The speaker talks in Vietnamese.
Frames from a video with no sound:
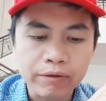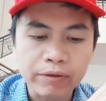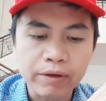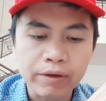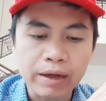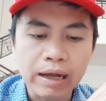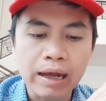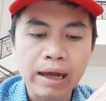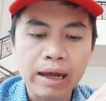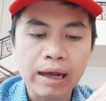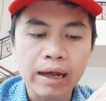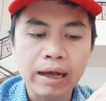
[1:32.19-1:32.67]

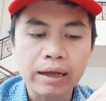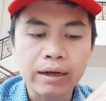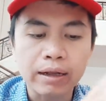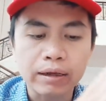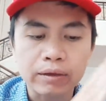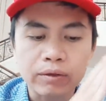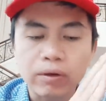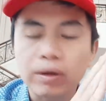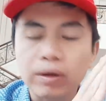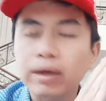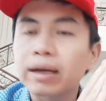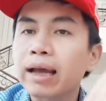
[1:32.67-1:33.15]
và
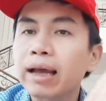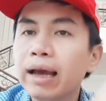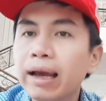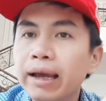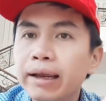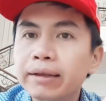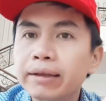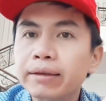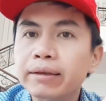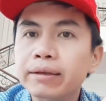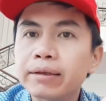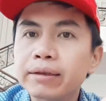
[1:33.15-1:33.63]
đợt còn
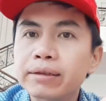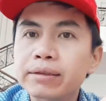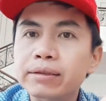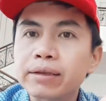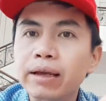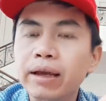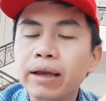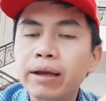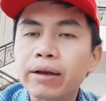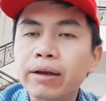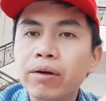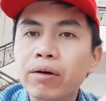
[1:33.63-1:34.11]
lại thì
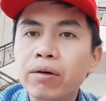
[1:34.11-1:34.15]
sẽ